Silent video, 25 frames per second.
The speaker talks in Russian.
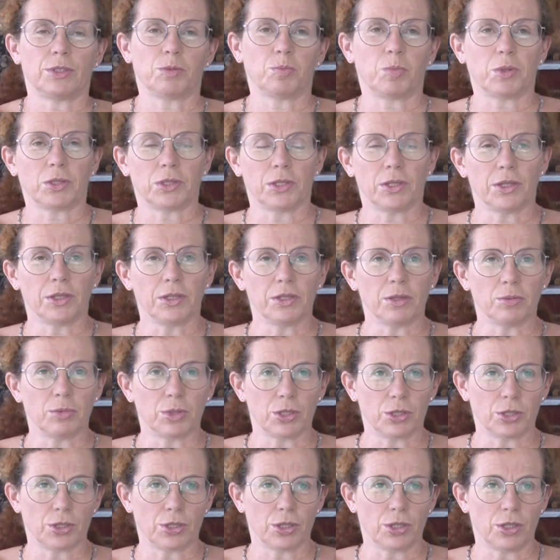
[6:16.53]
в связи с
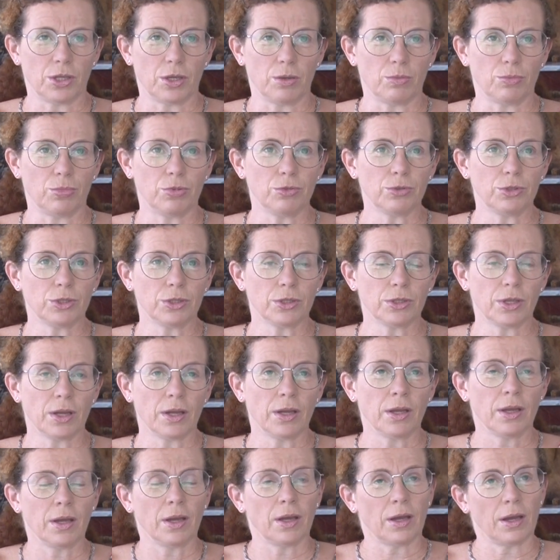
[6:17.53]
последним решением
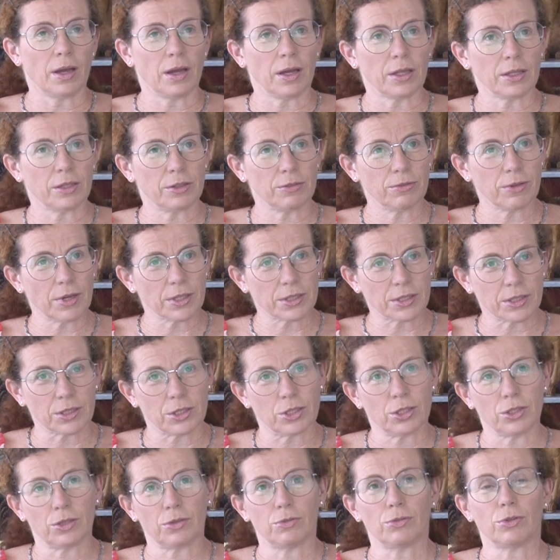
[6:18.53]
Путина
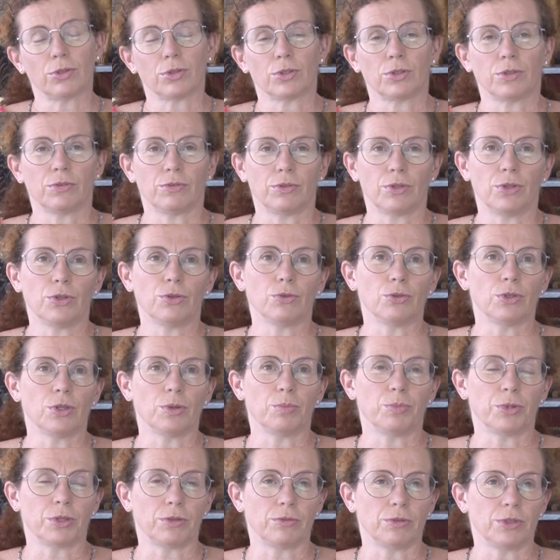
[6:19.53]
24
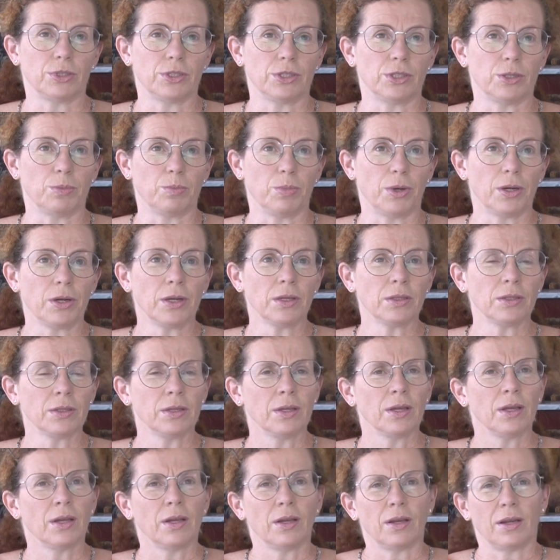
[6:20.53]
а, июня
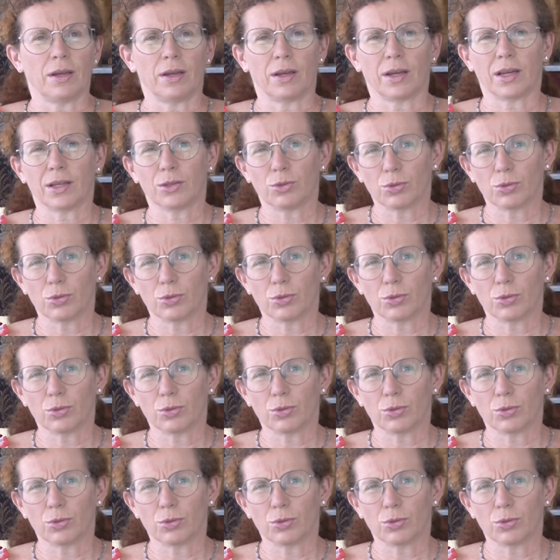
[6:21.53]
провести парад,